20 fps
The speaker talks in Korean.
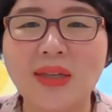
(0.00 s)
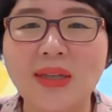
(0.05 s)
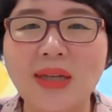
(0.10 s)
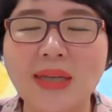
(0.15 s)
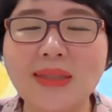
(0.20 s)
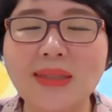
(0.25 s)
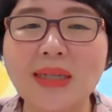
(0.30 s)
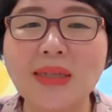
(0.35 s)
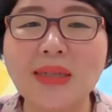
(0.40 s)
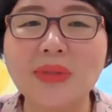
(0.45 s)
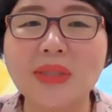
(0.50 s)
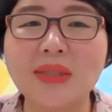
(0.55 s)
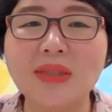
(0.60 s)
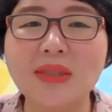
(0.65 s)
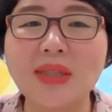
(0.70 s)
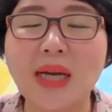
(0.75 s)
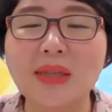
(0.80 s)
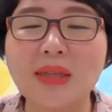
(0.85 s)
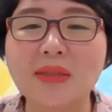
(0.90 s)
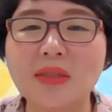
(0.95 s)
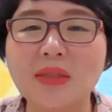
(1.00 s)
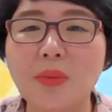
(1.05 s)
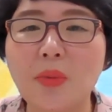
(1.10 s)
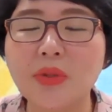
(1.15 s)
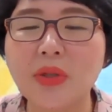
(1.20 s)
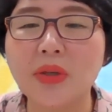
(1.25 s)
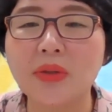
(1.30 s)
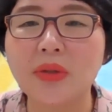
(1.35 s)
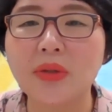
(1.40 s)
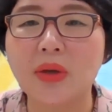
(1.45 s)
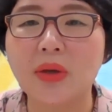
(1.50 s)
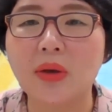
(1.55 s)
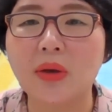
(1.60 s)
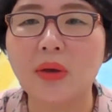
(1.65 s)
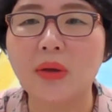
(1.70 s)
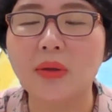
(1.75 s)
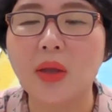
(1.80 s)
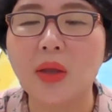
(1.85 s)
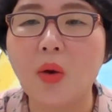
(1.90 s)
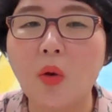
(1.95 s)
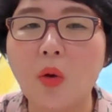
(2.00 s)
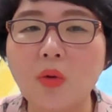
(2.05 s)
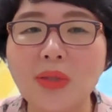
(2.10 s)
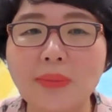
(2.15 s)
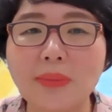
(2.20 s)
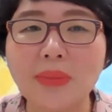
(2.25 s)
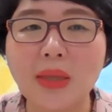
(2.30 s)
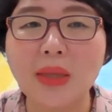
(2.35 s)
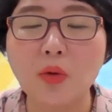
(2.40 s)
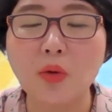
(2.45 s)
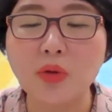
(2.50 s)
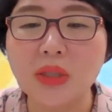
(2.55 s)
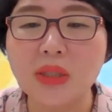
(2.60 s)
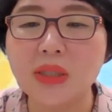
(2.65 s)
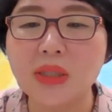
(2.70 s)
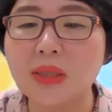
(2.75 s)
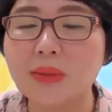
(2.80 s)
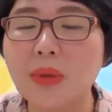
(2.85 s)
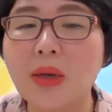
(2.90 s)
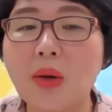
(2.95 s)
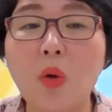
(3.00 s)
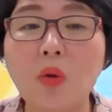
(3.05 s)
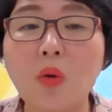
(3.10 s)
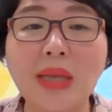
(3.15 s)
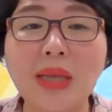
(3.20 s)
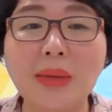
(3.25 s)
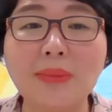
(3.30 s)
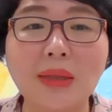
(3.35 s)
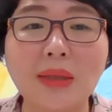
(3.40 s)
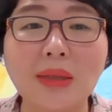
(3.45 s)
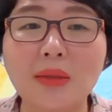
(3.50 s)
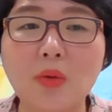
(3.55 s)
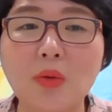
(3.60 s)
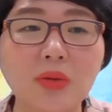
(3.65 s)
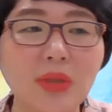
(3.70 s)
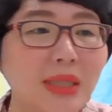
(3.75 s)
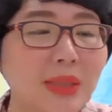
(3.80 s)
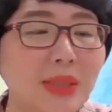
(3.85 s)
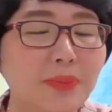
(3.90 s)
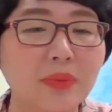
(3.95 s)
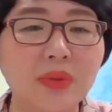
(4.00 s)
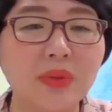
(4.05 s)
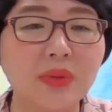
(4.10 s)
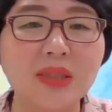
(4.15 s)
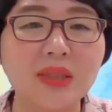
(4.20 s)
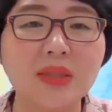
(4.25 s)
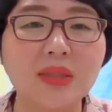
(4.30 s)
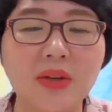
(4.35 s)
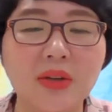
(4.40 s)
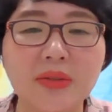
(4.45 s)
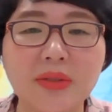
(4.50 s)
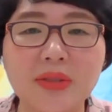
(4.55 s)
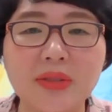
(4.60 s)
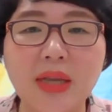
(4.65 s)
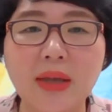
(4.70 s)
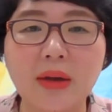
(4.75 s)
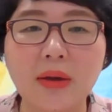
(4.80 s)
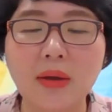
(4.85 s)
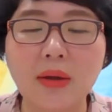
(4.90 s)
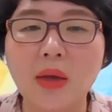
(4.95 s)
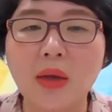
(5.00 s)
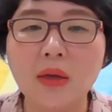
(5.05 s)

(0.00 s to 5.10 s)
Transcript: 하다님 지금까지 드셔보셨던 홍삼단 혹시 지금 홍삼 같은 거 홍삼 제품 드시는 거 있으세요?